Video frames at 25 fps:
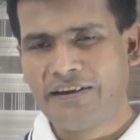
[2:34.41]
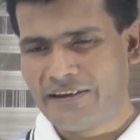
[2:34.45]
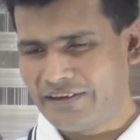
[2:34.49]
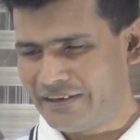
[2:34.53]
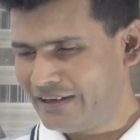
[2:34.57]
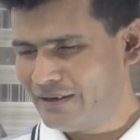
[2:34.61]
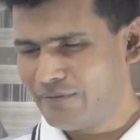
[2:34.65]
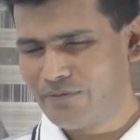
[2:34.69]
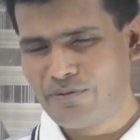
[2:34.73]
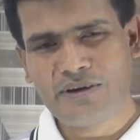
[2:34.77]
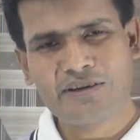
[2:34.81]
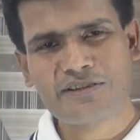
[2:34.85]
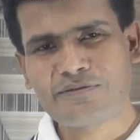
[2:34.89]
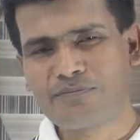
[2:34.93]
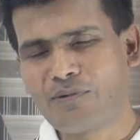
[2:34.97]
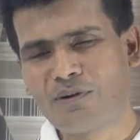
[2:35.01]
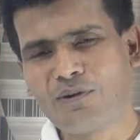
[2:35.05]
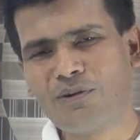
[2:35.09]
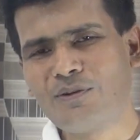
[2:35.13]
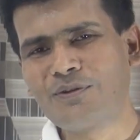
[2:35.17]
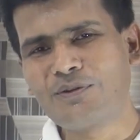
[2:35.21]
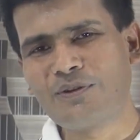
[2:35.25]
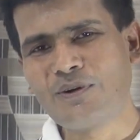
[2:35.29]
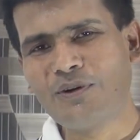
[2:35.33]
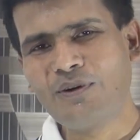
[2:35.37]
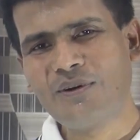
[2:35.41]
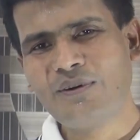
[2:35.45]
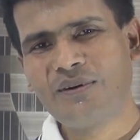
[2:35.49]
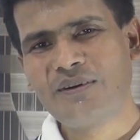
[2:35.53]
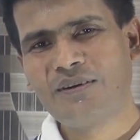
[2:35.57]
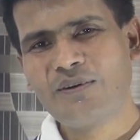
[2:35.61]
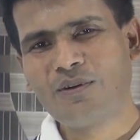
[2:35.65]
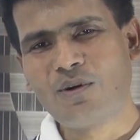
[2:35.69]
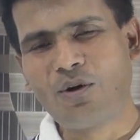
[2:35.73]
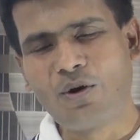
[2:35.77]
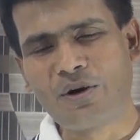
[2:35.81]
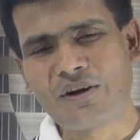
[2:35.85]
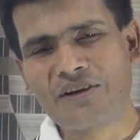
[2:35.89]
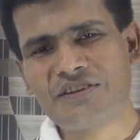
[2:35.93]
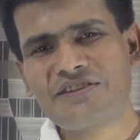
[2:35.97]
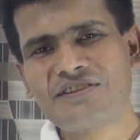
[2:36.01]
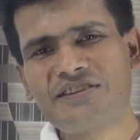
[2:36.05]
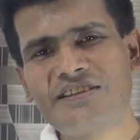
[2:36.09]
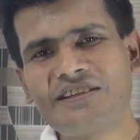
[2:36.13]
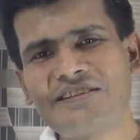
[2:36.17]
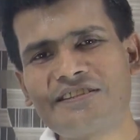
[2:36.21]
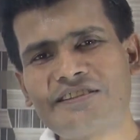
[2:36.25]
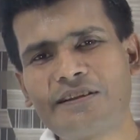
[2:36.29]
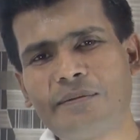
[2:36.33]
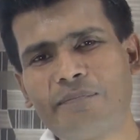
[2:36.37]
ডিয়ার বলুন তো
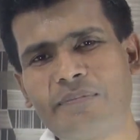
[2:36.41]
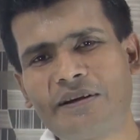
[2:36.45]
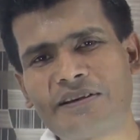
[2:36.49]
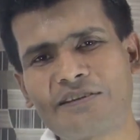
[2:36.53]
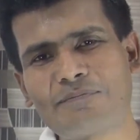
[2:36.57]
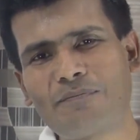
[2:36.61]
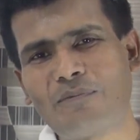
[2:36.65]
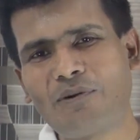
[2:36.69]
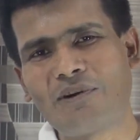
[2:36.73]
অনেস্টি ইজ দ্য বেস্ট